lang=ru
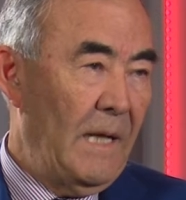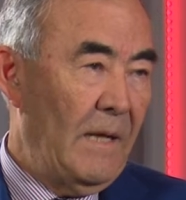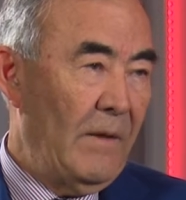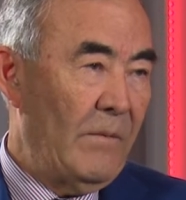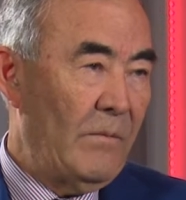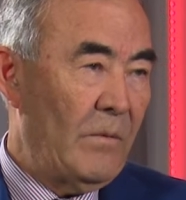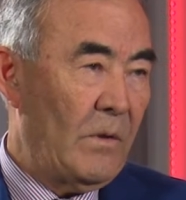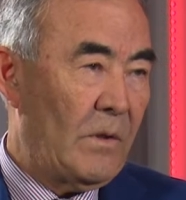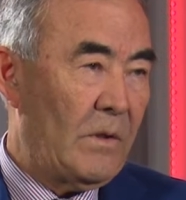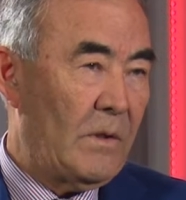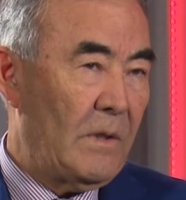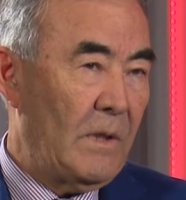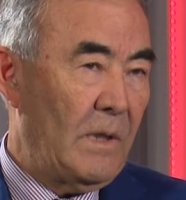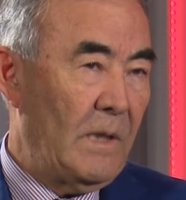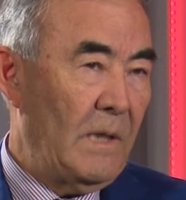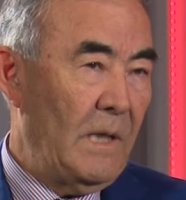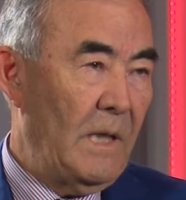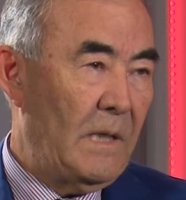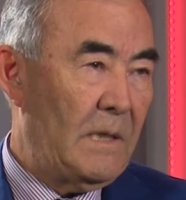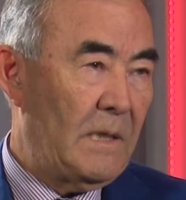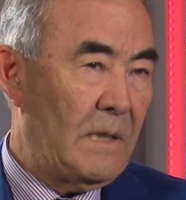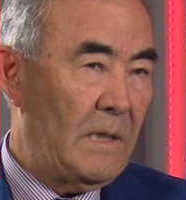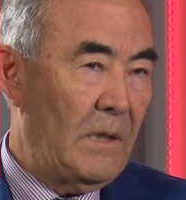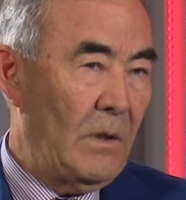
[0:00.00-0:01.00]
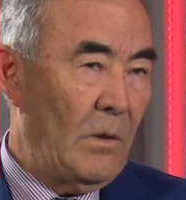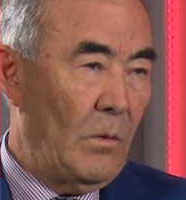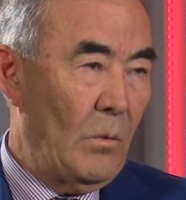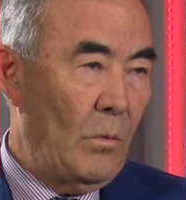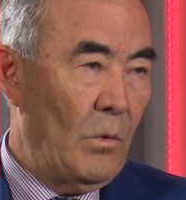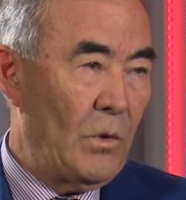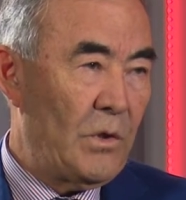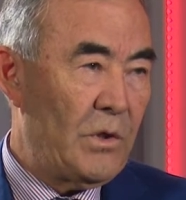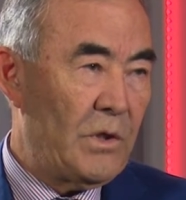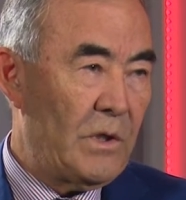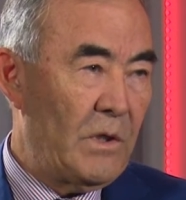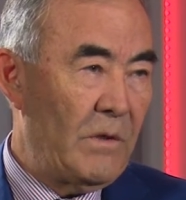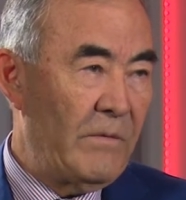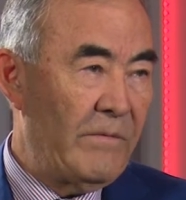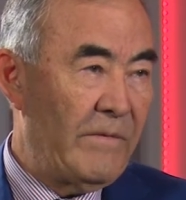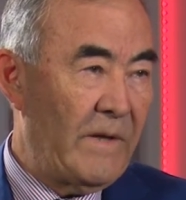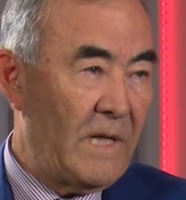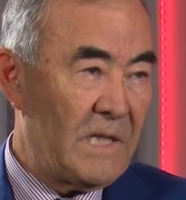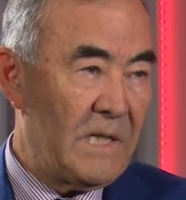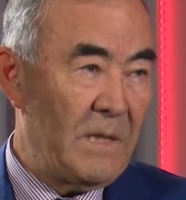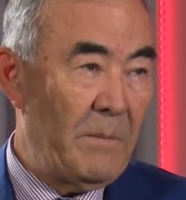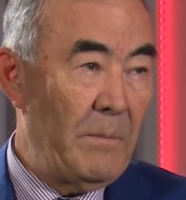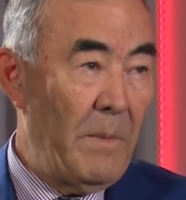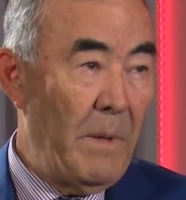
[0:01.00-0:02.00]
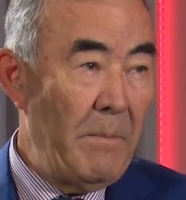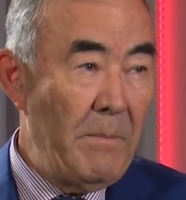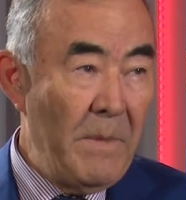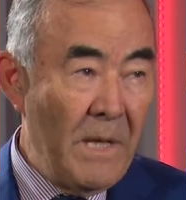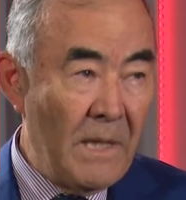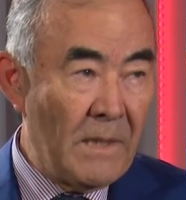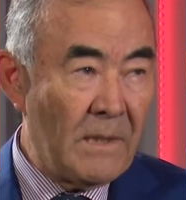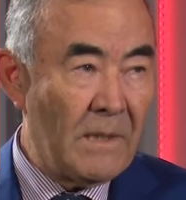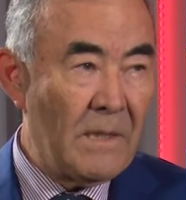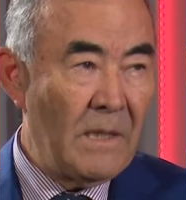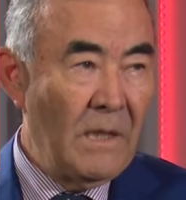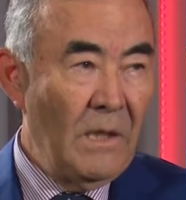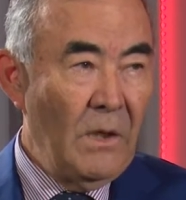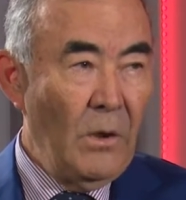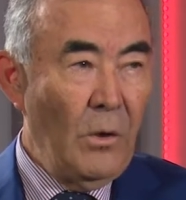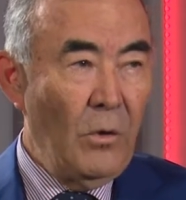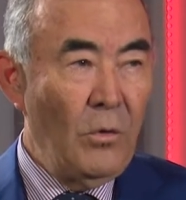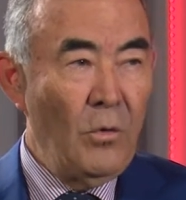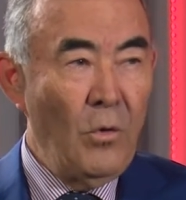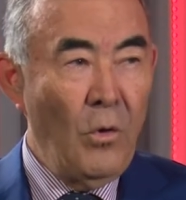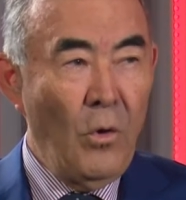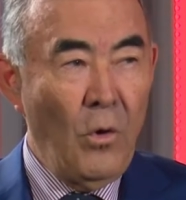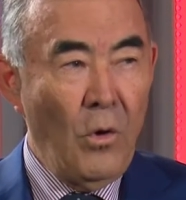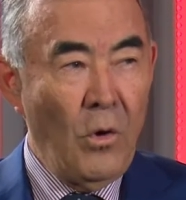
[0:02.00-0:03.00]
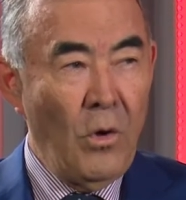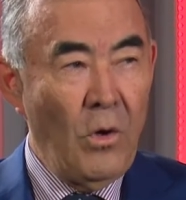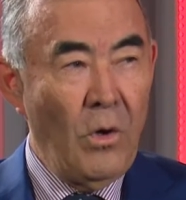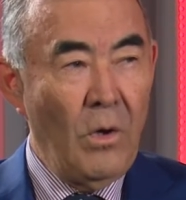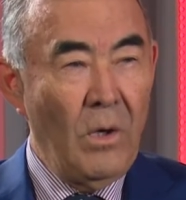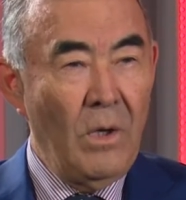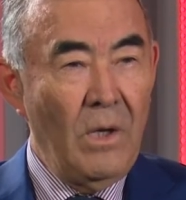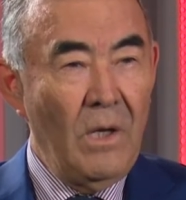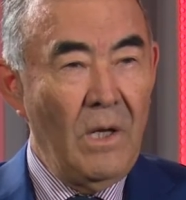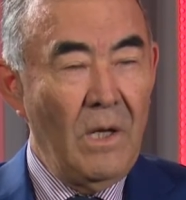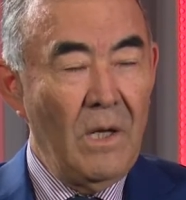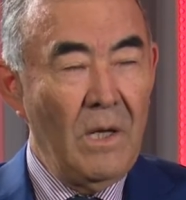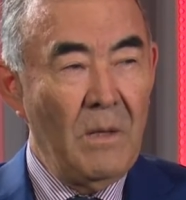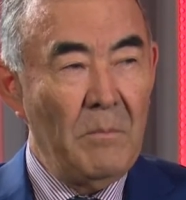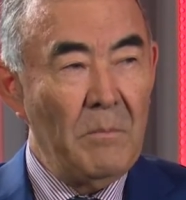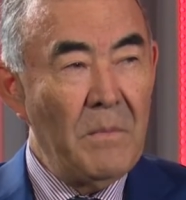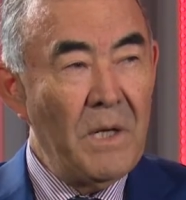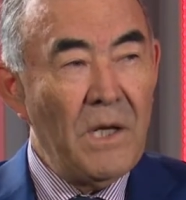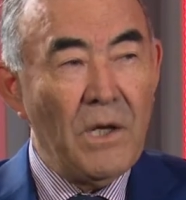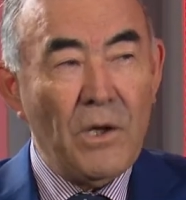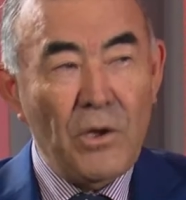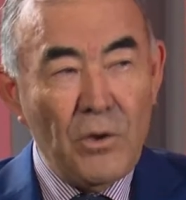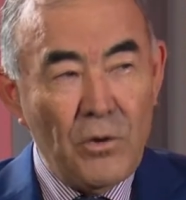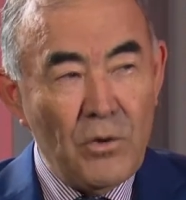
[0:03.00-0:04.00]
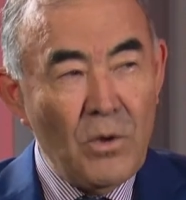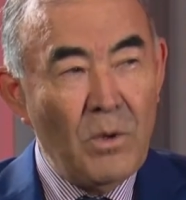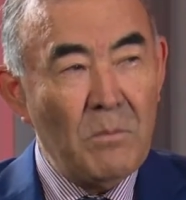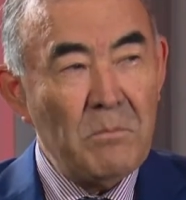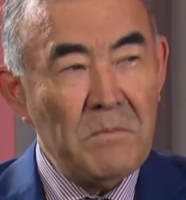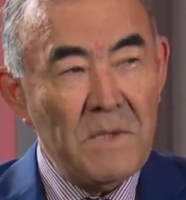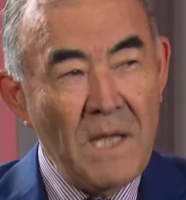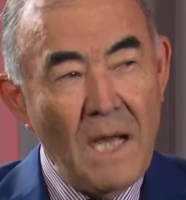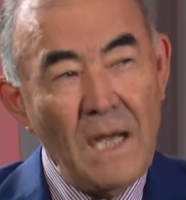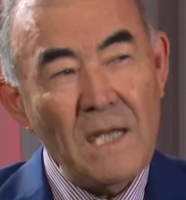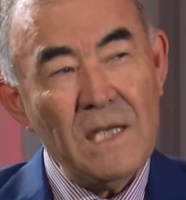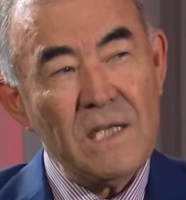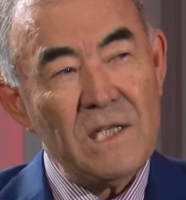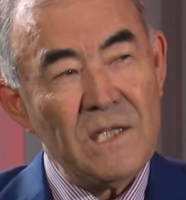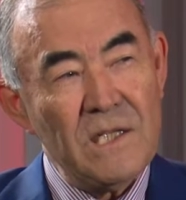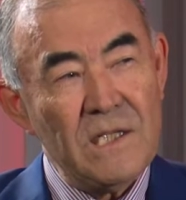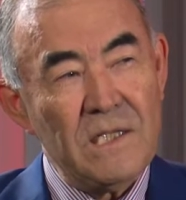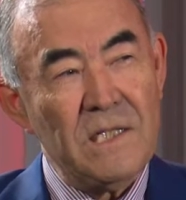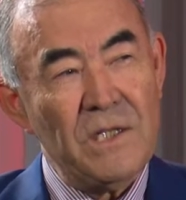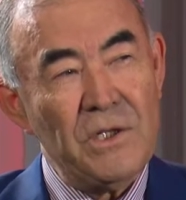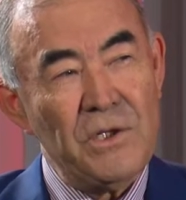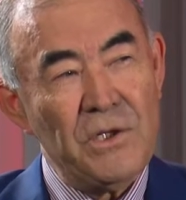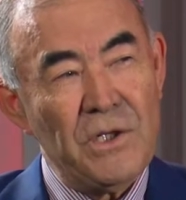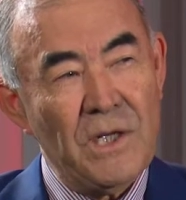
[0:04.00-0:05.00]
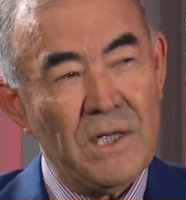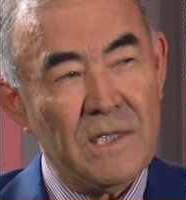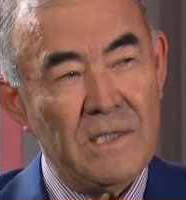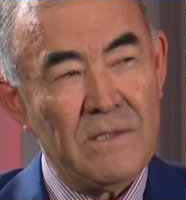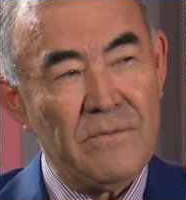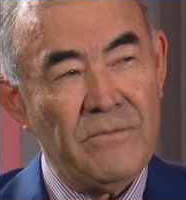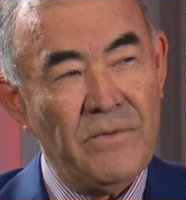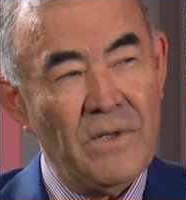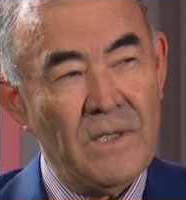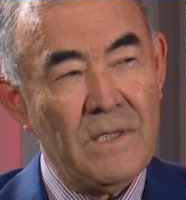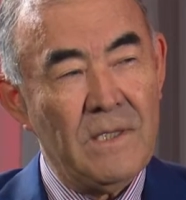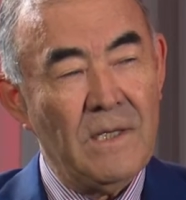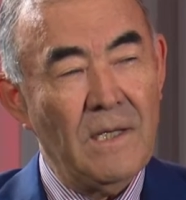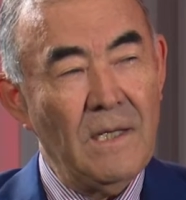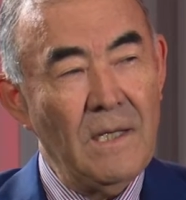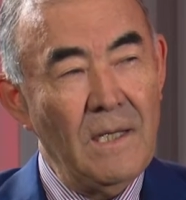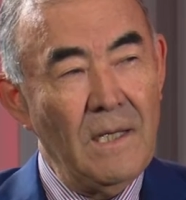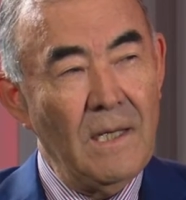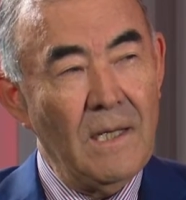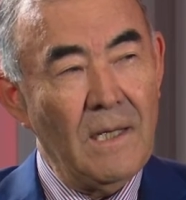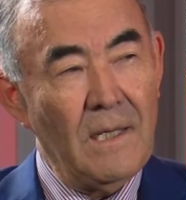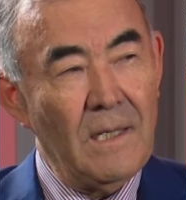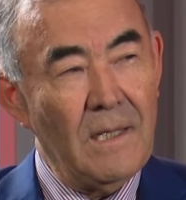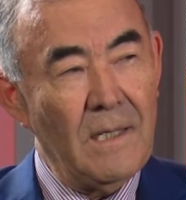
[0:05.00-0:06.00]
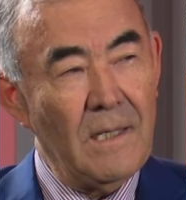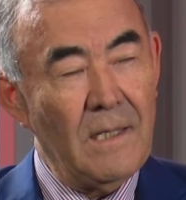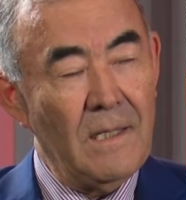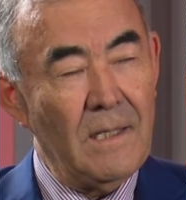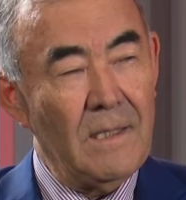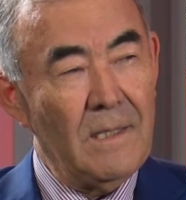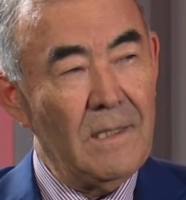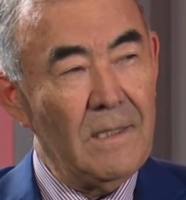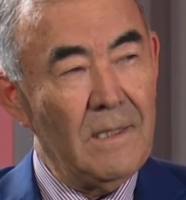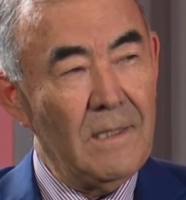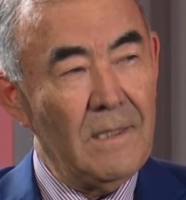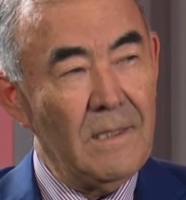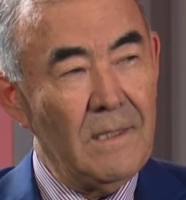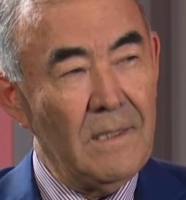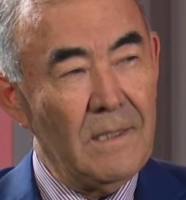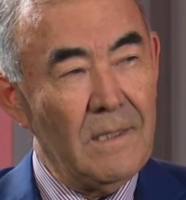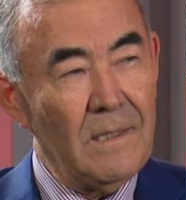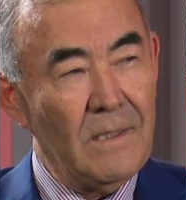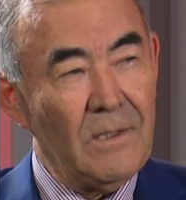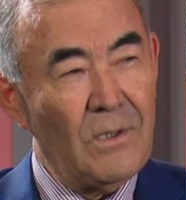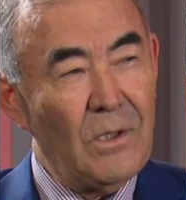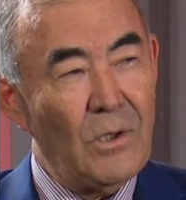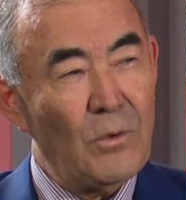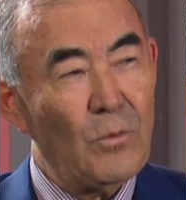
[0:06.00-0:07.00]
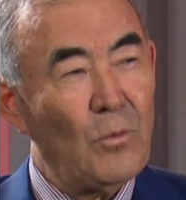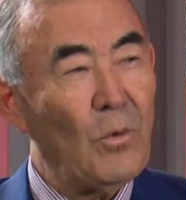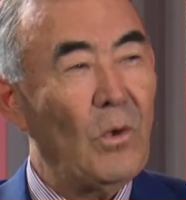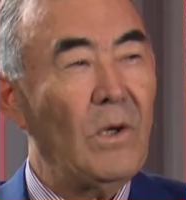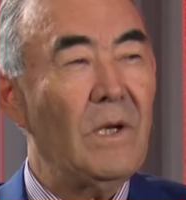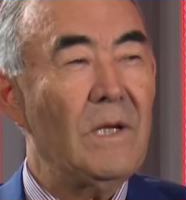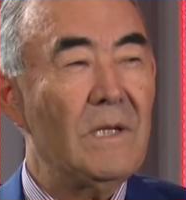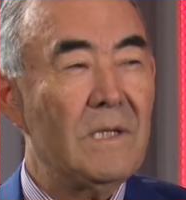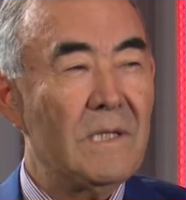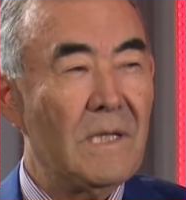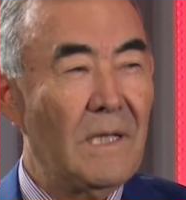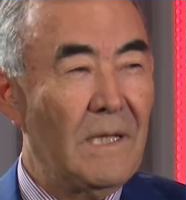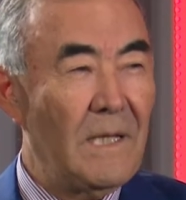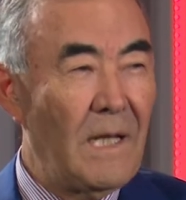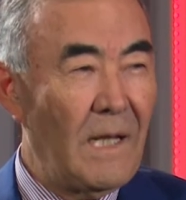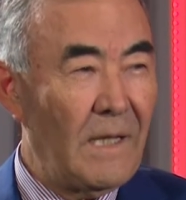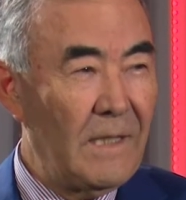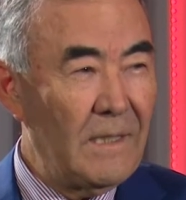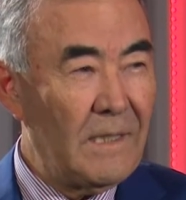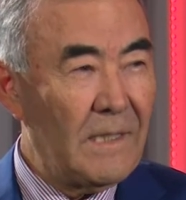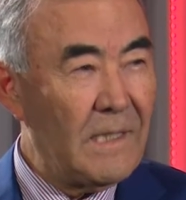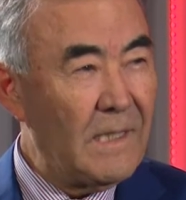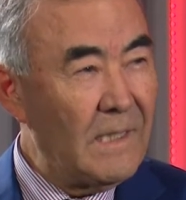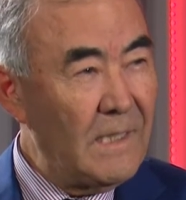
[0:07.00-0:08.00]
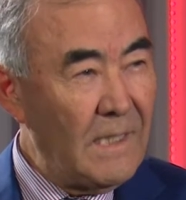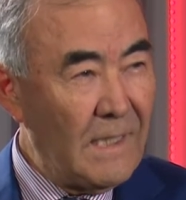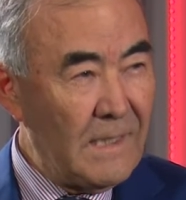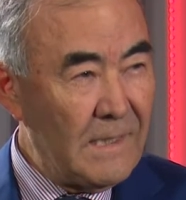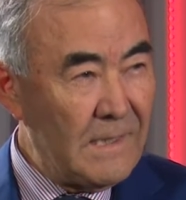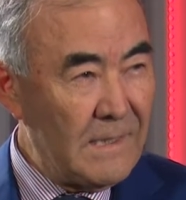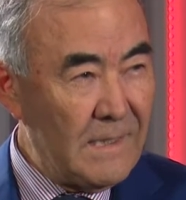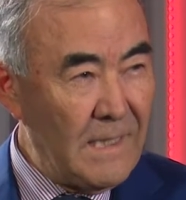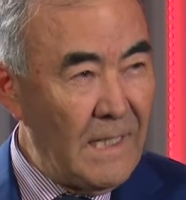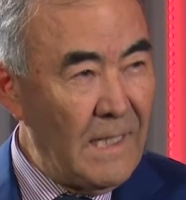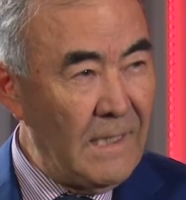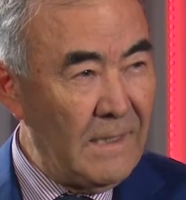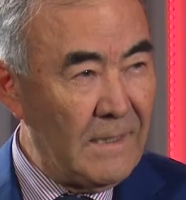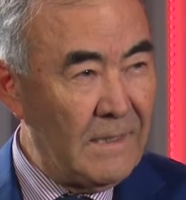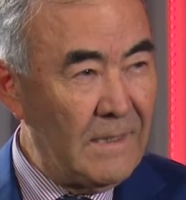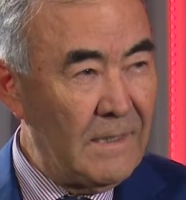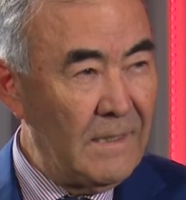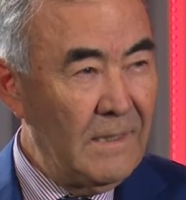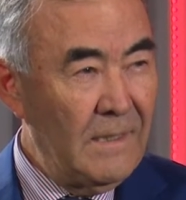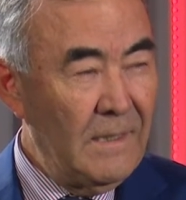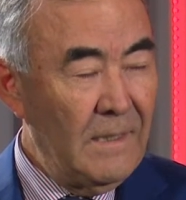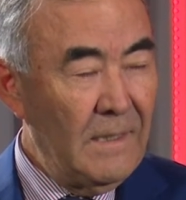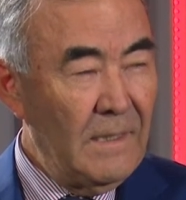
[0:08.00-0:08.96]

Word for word: Вот это очень важный момент. Но мы идем дальше сейчас, ведь uh конкуренция на рынке нарастает.